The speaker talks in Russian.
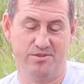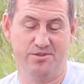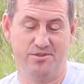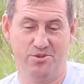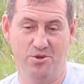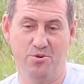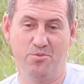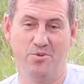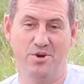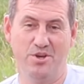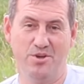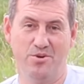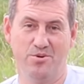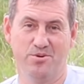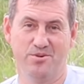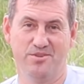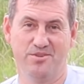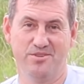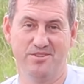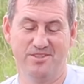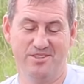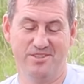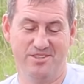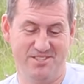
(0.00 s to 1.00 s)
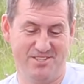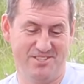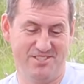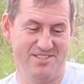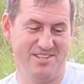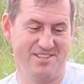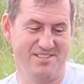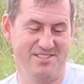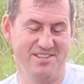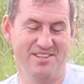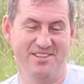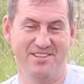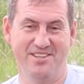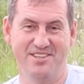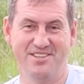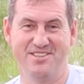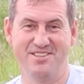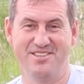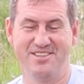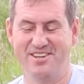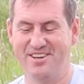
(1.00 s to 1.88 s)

Ё-моё, же сазан я на